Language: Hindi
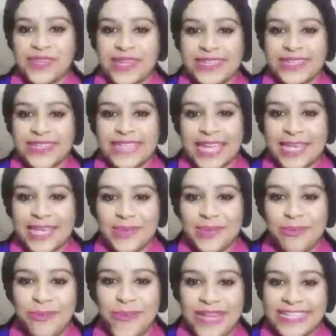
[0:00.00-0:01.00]
ताकि
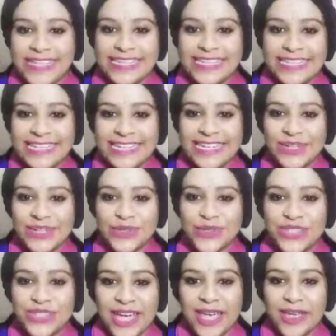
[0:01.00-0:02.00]
बातें करने के लिए हो
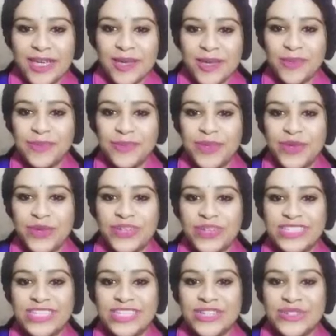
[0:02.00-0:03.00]
जाए मनोहर
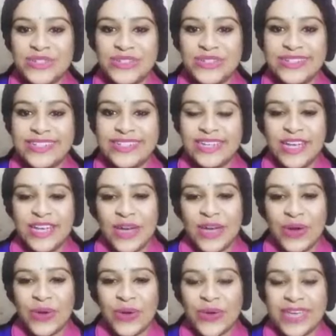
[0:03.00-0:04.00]
जी गुड
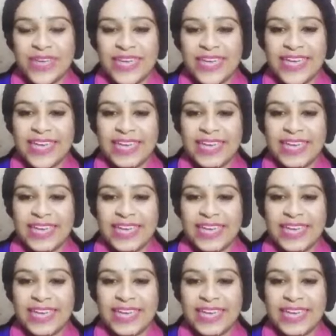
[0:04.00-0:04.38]
ओके